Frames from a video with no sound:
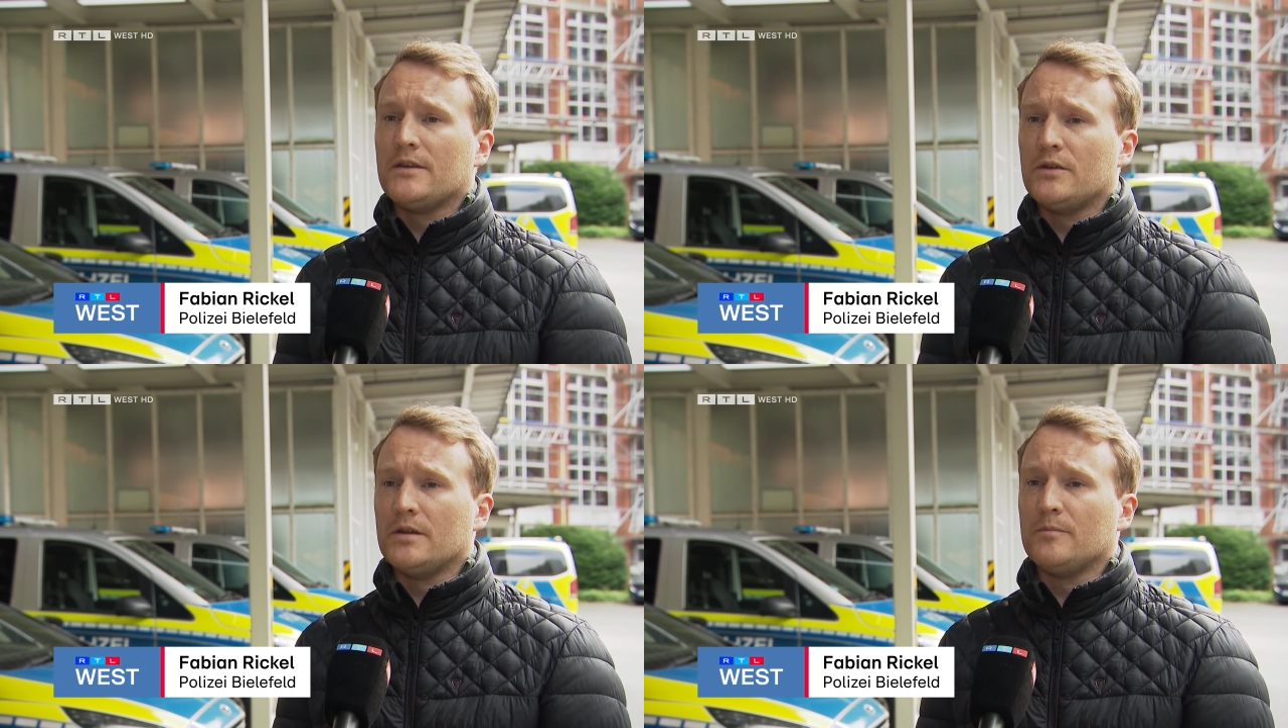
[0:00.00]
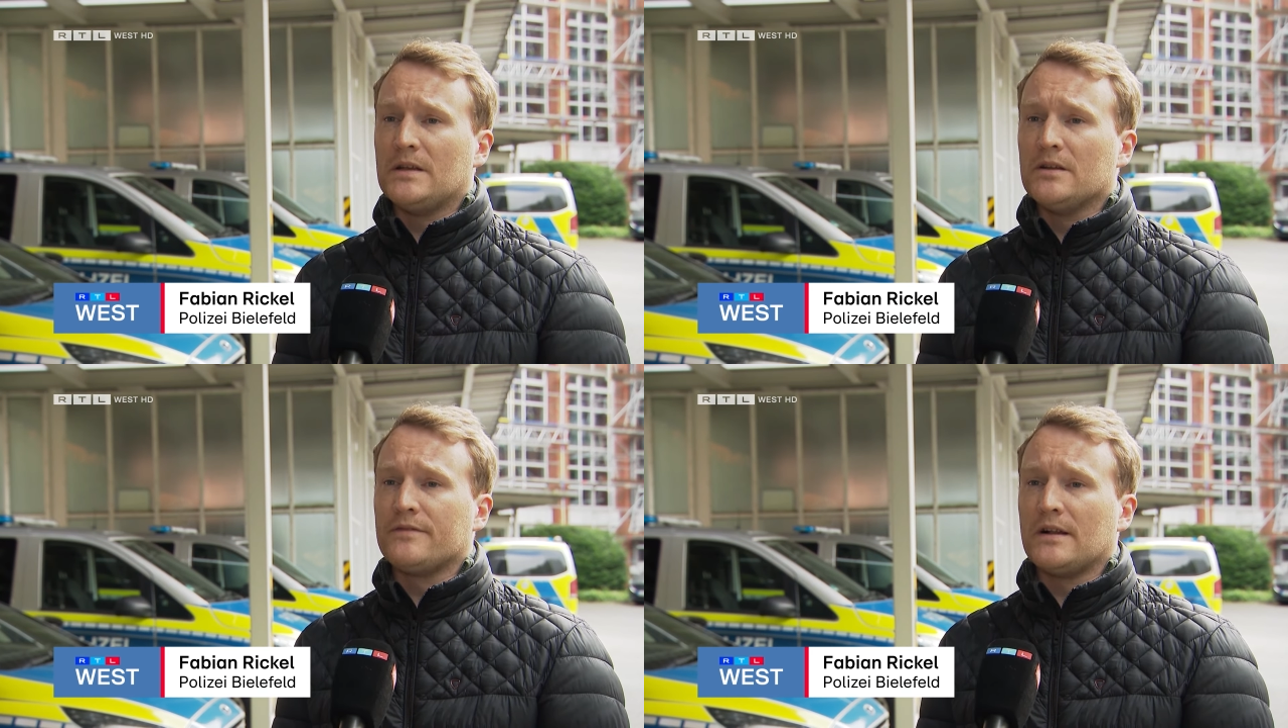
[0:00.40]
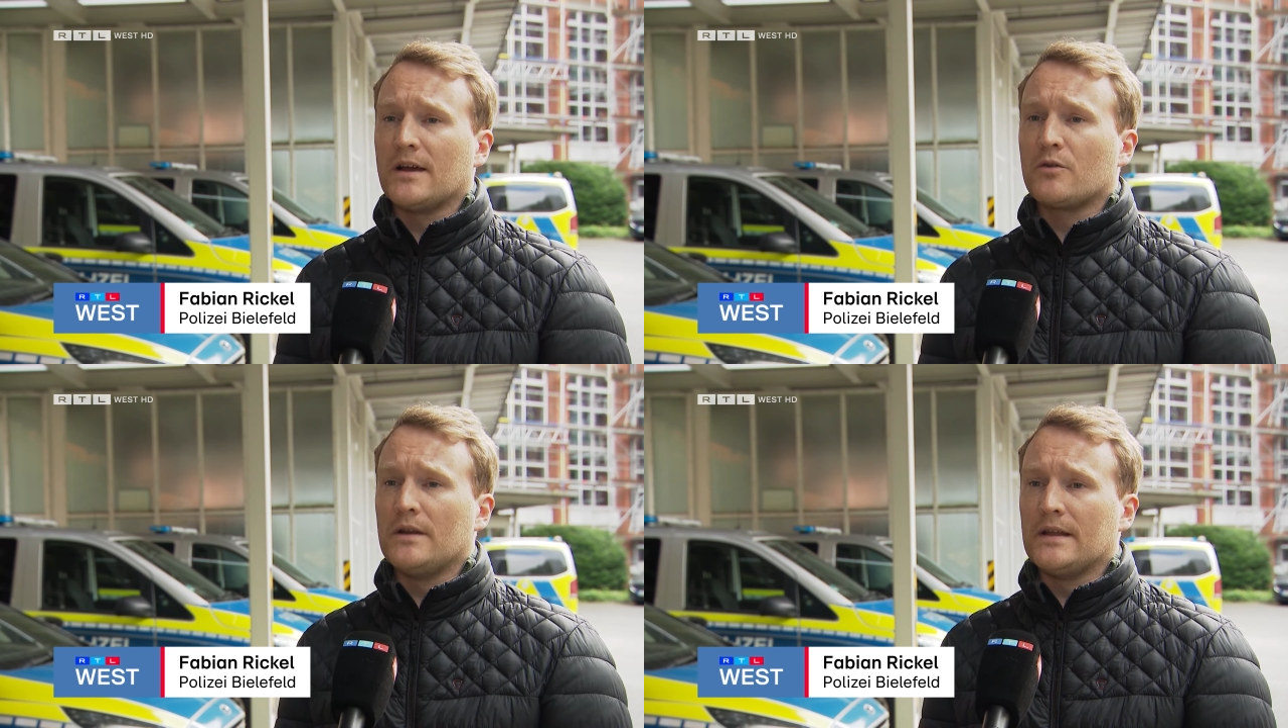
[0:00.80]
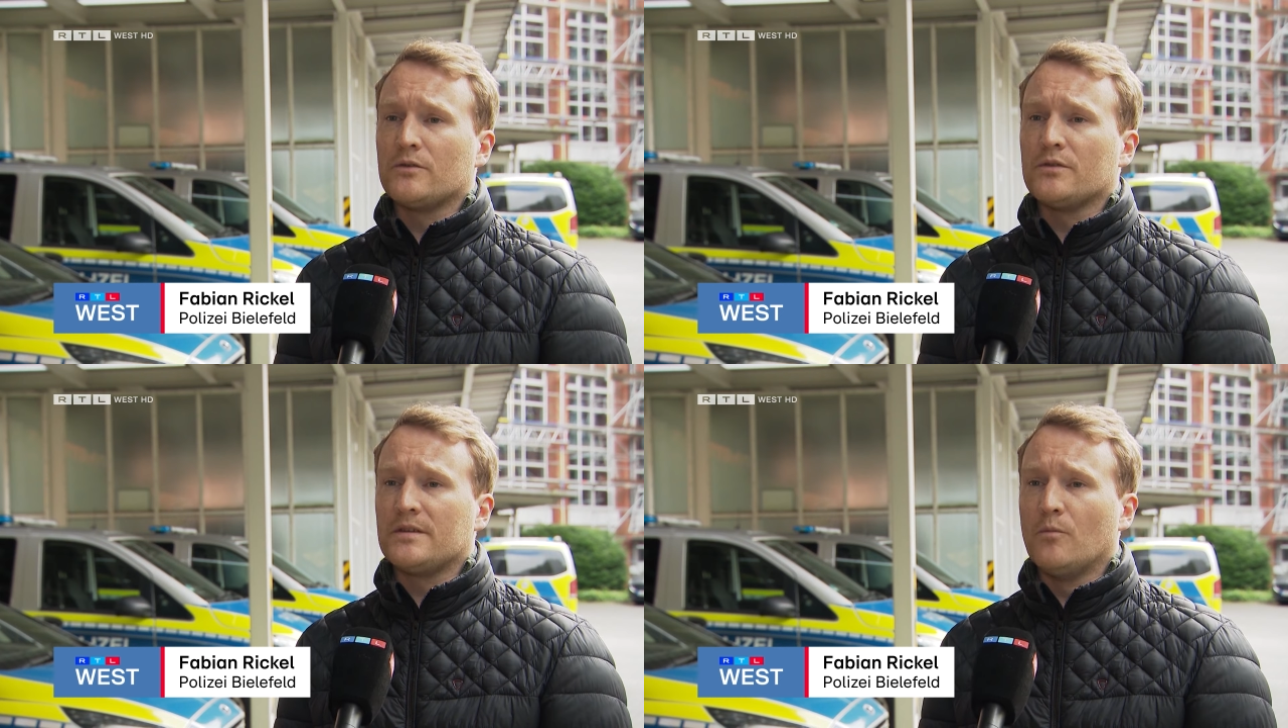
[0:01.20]
die Bielefelder Kollegen,
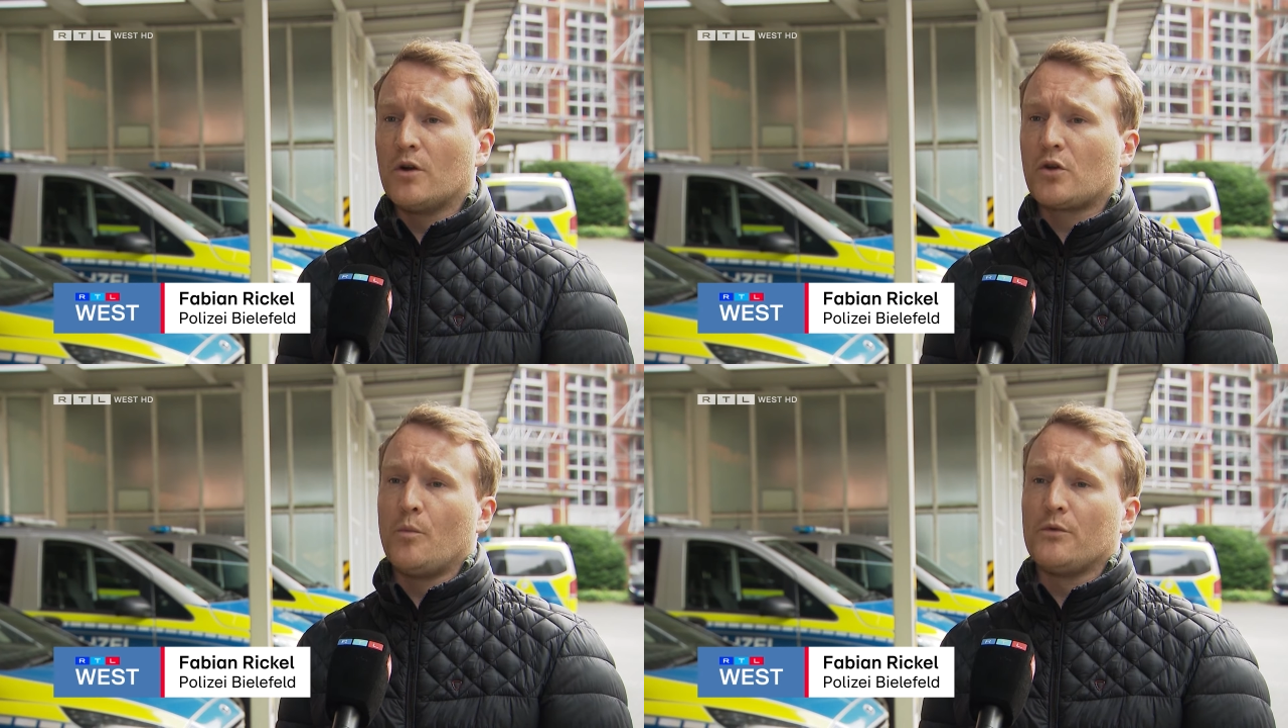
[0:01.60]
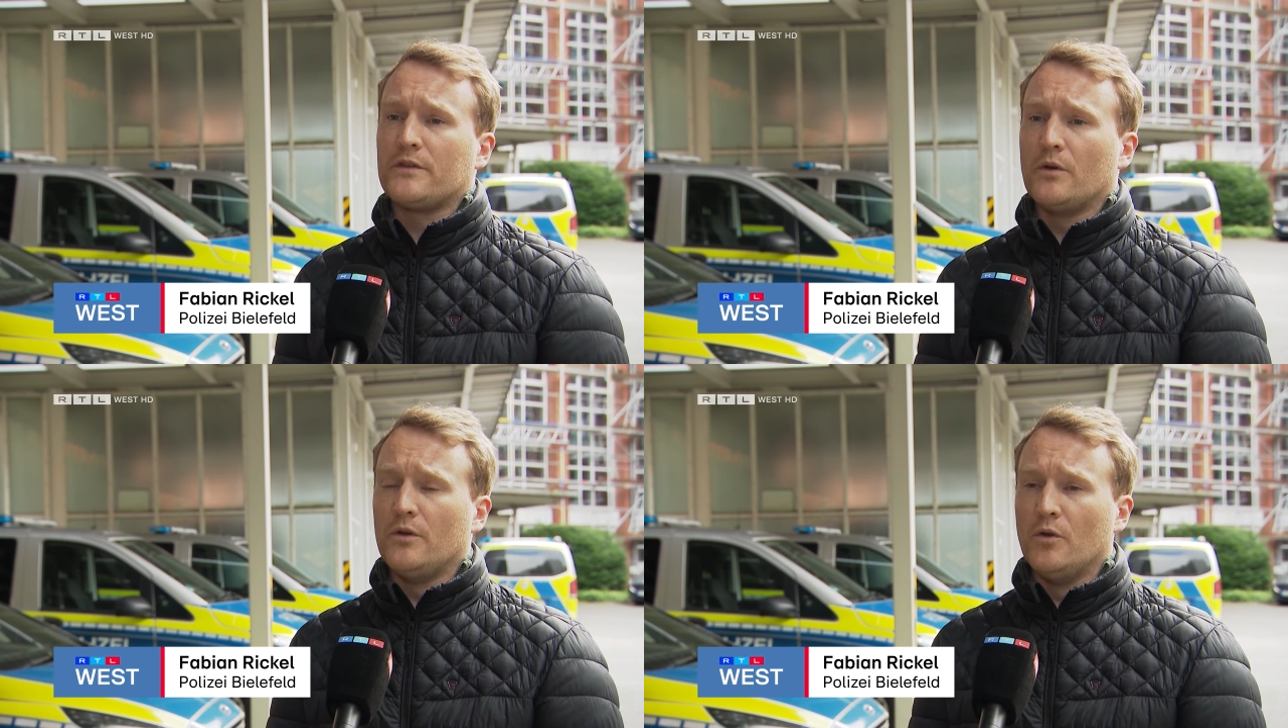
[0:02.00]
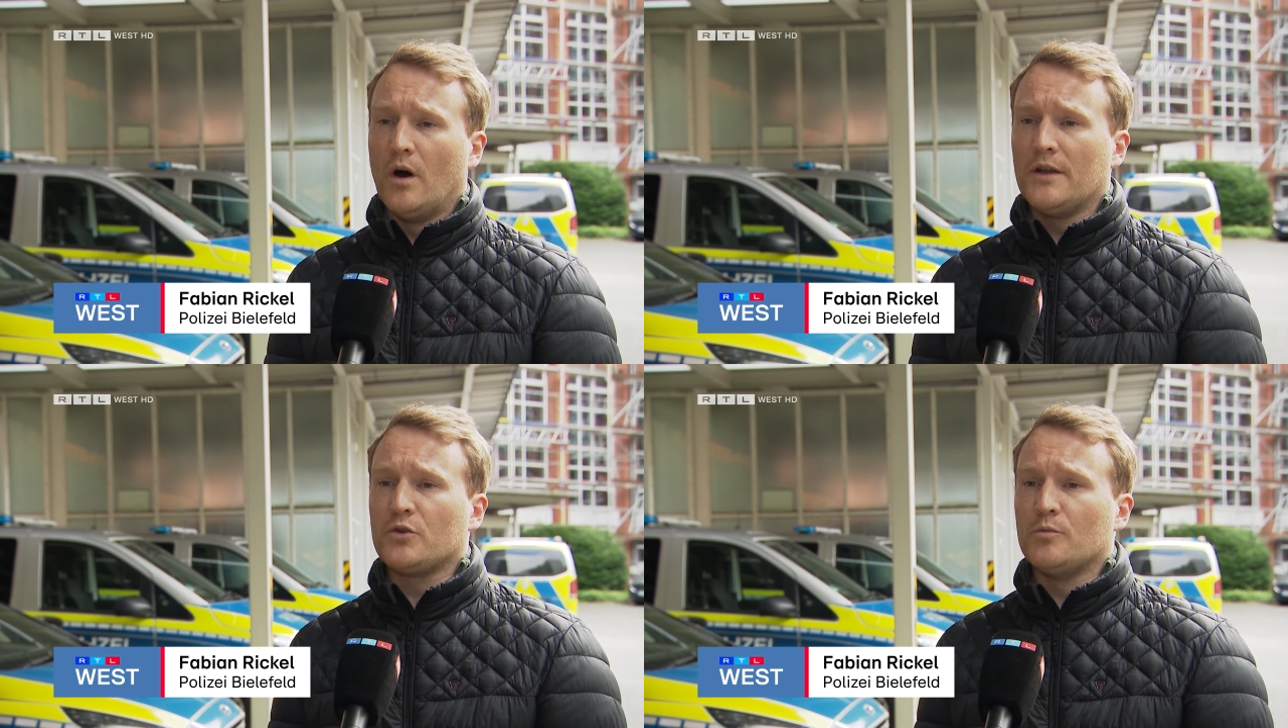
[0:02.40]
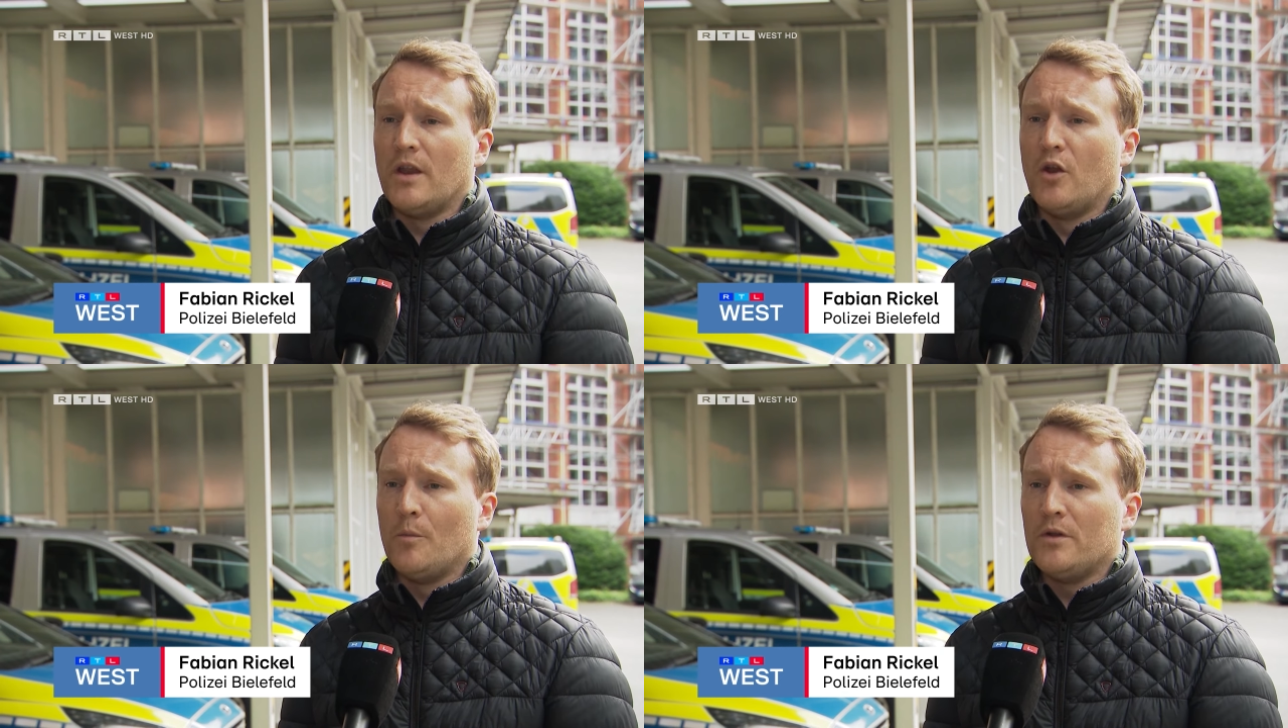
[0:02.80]
durch die Mordkommission Nord
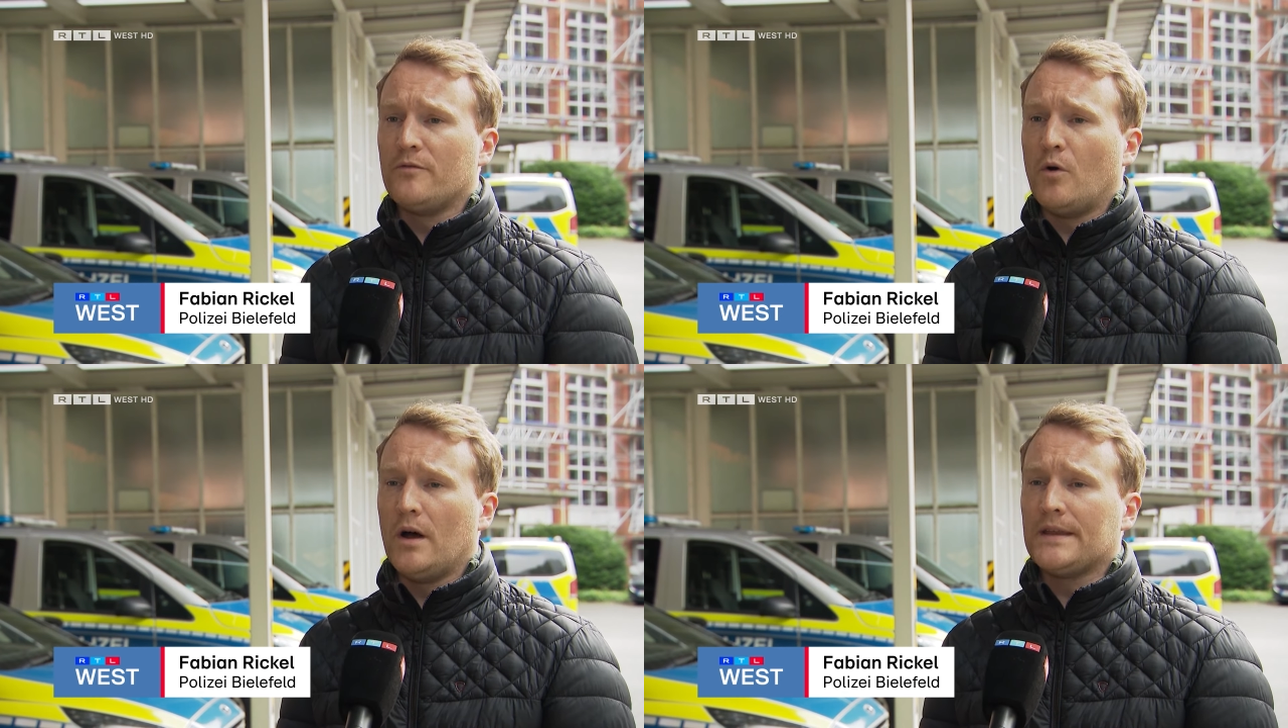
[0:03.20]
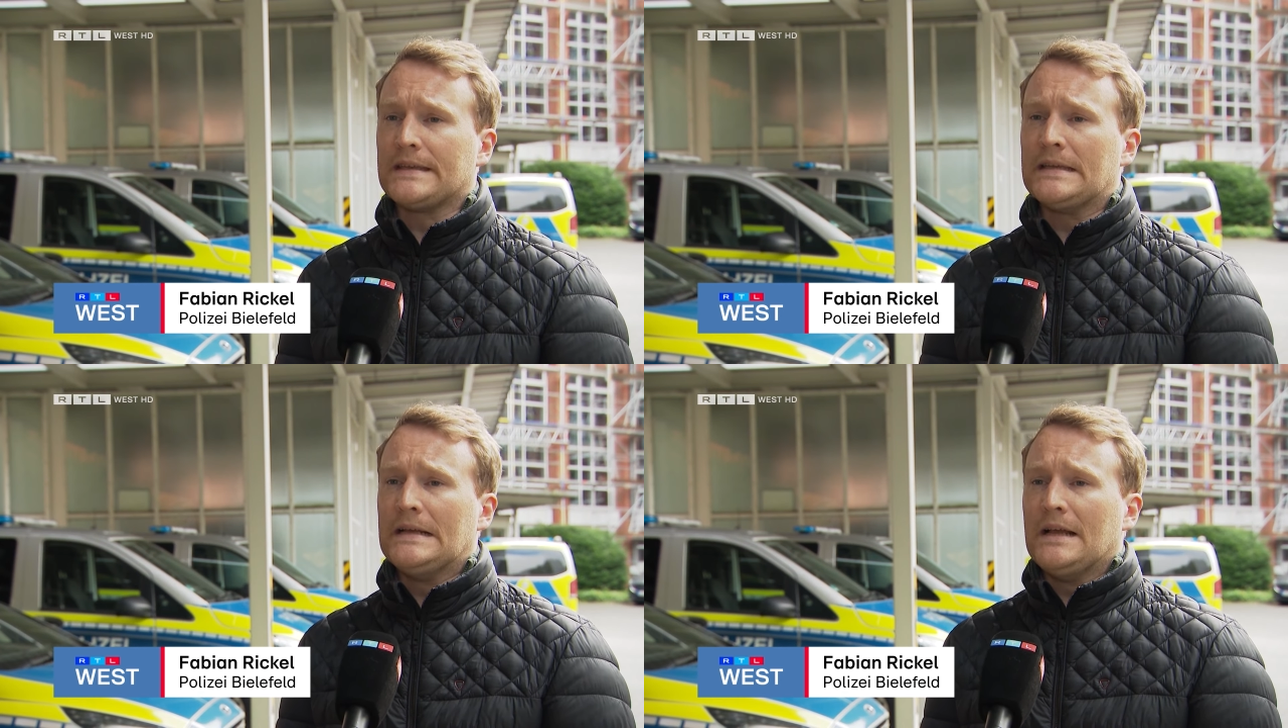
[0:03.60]
übernommen worden,